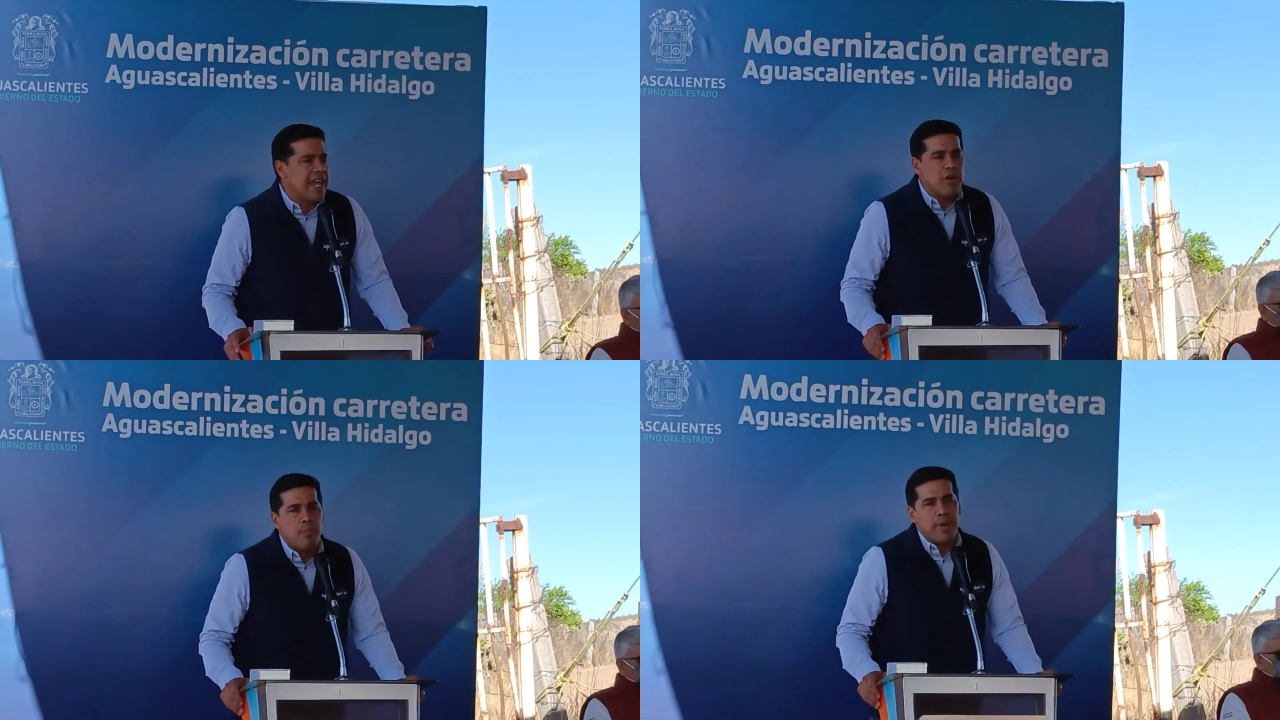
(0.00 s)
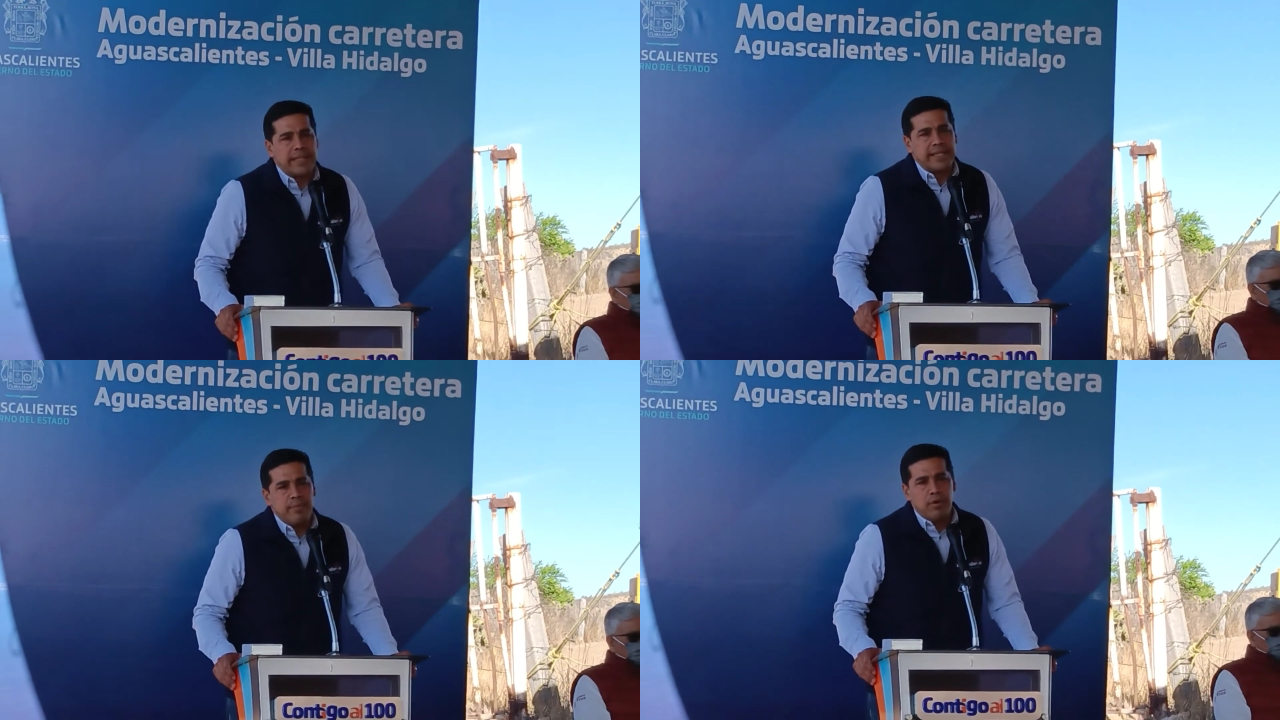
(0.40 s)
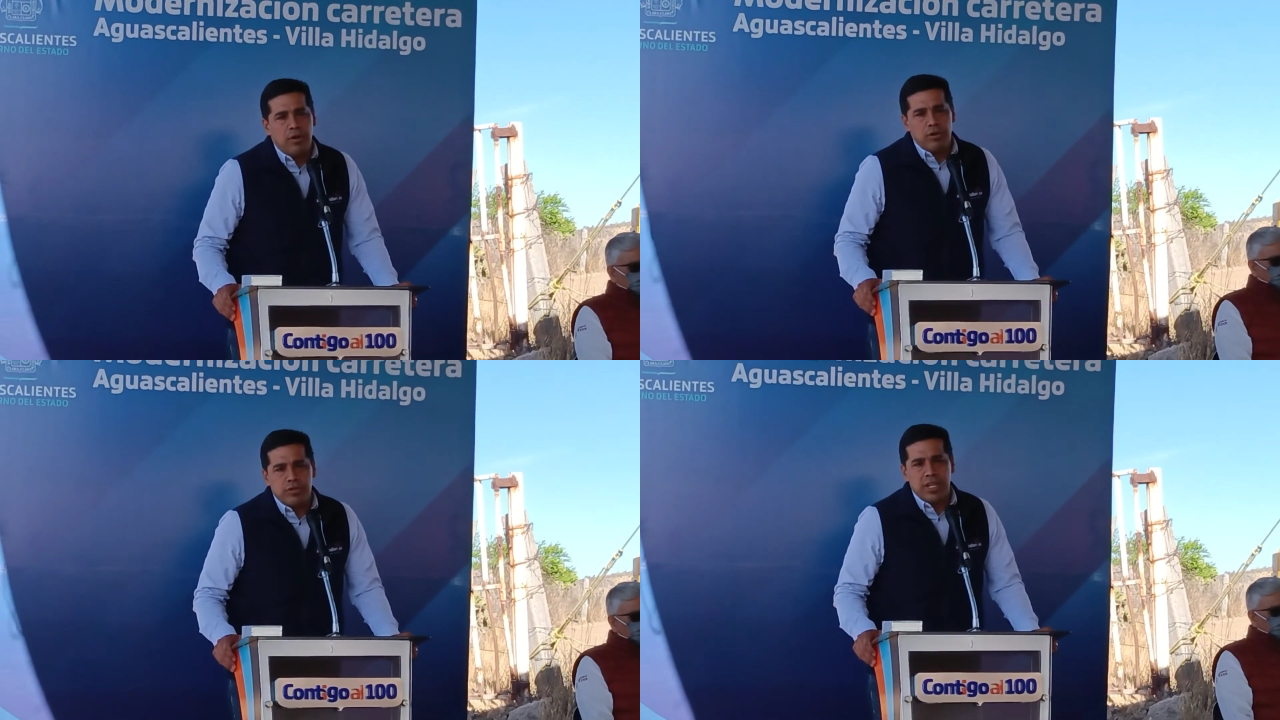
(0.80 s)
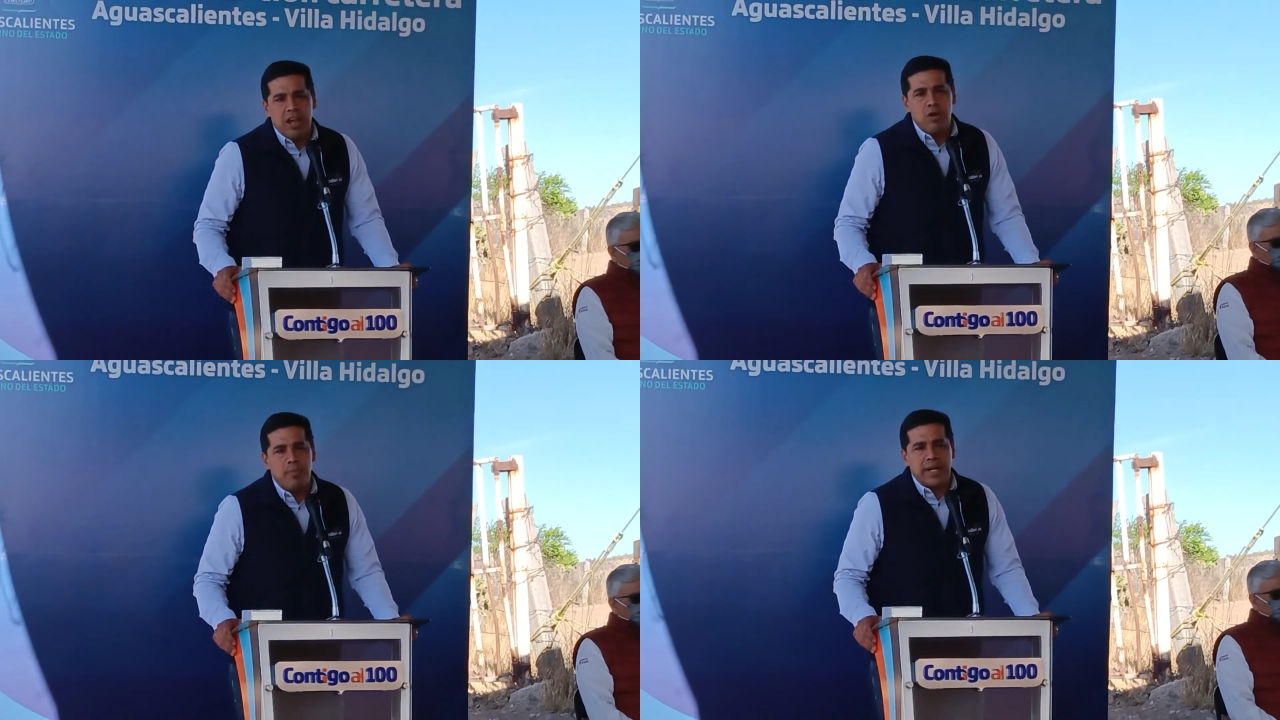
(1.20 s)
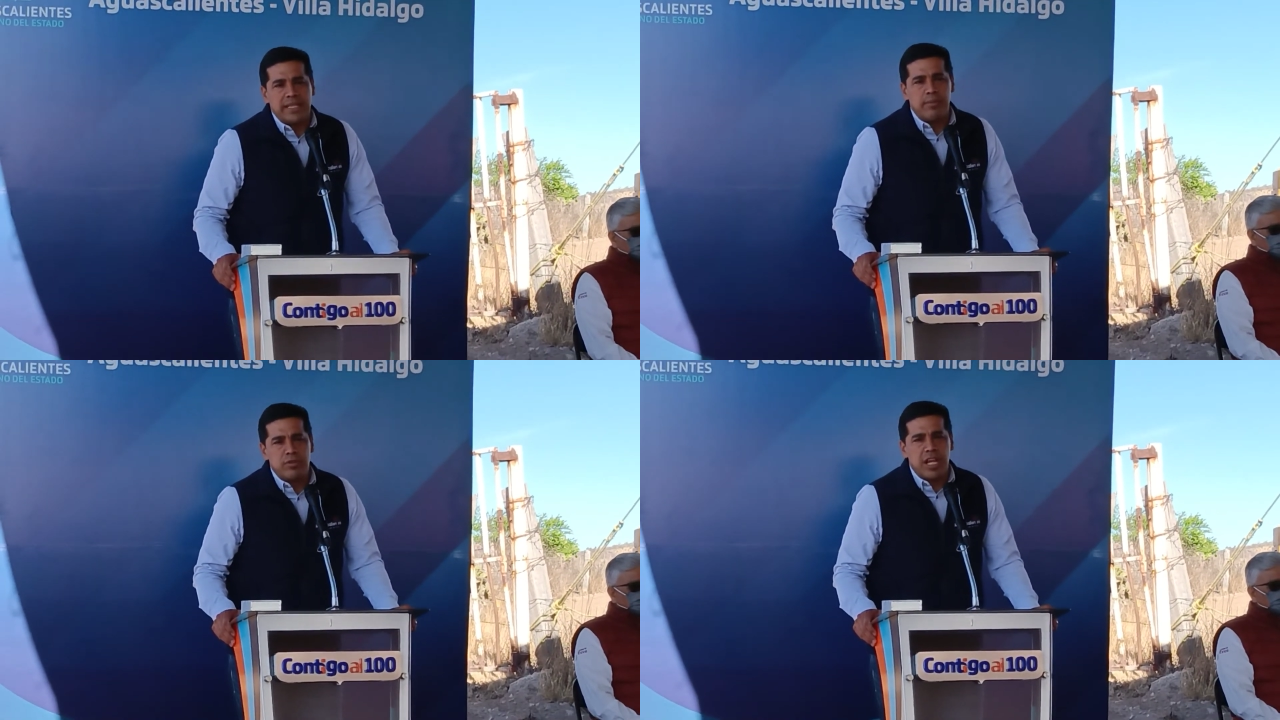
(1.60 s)
que compartimos, que
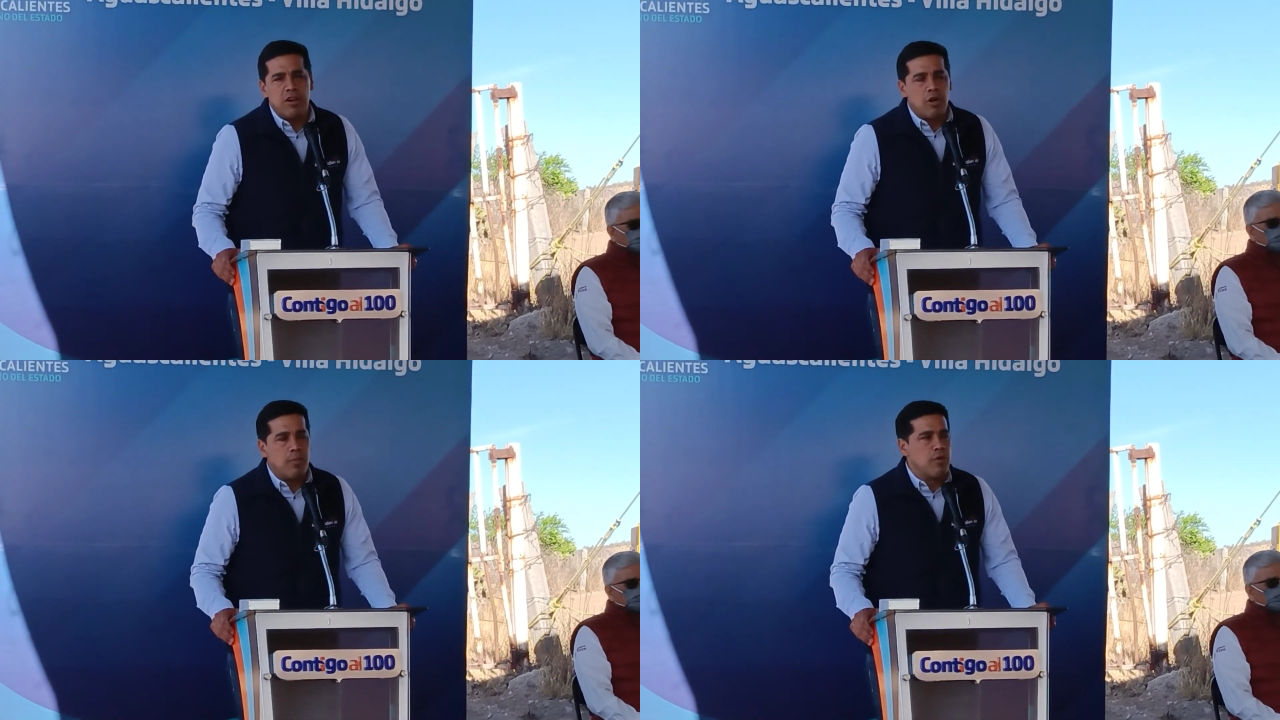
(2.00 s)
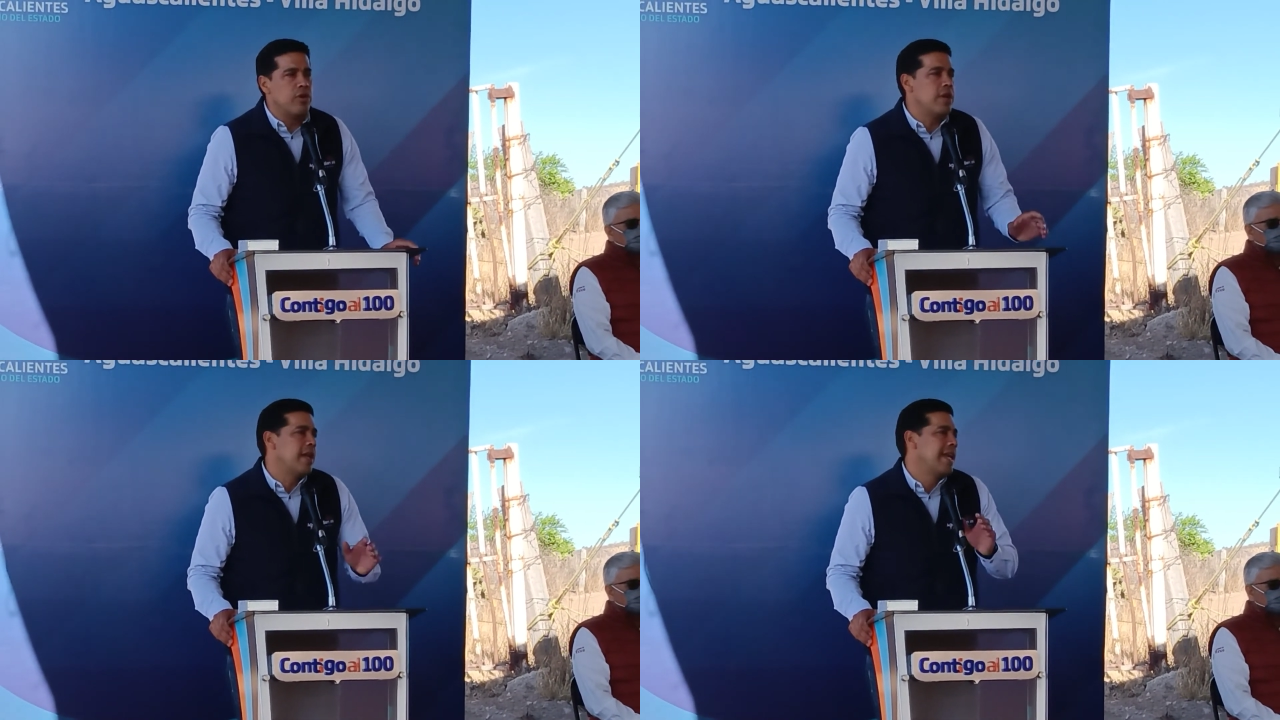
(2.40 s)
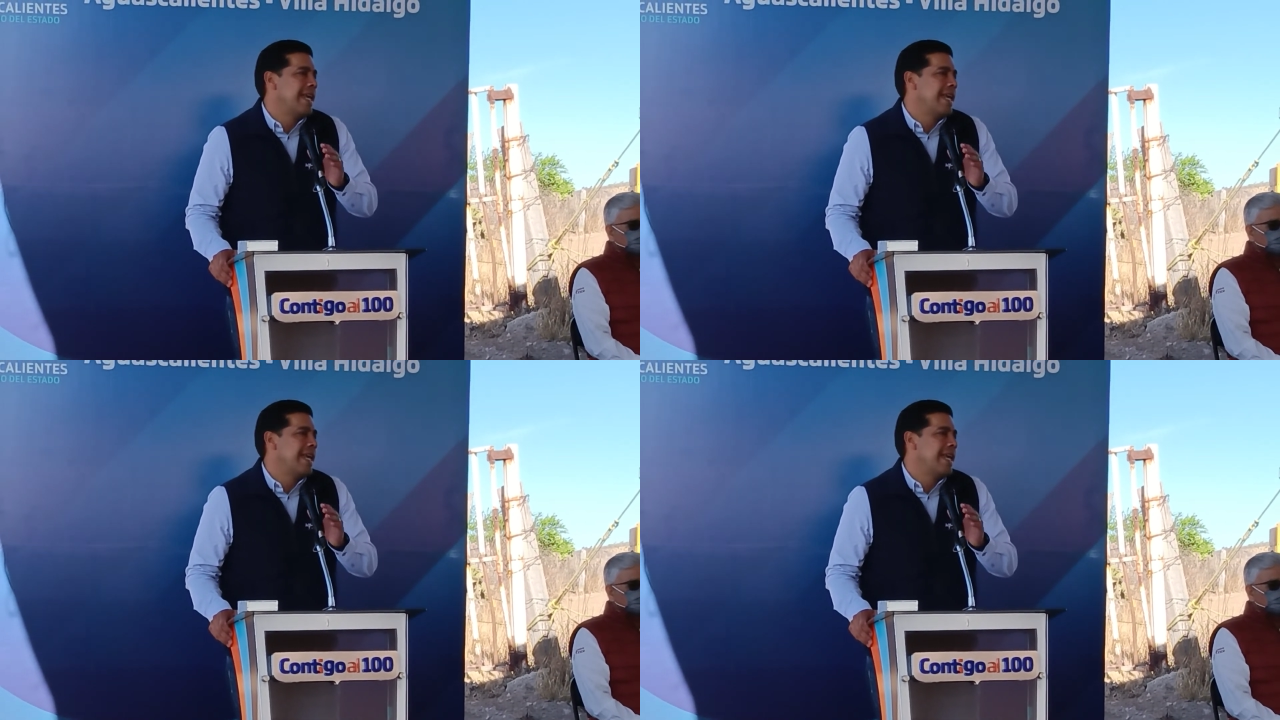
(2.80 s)
compartimos en común.